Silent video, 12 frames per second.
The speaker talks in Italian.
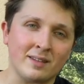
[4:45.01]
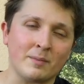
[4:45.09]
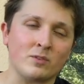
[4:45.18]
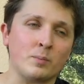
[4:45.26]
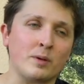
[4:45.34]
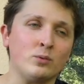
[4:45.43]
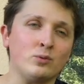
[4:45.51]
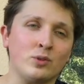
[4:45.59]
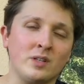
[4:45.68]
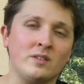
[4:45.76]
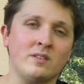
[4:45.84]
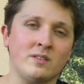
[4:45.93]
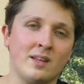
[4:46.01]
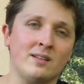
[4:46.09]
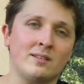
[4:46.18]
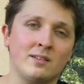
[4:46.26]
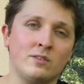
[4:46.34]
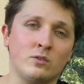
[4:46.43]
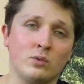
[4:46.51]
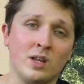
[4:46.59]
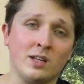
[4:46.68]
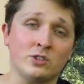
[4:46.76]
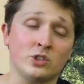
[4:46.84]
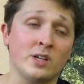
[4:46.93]
ma soprattutto le l'esistenza del suo
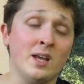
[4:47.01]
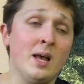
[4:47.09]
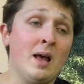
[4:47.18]
ranch,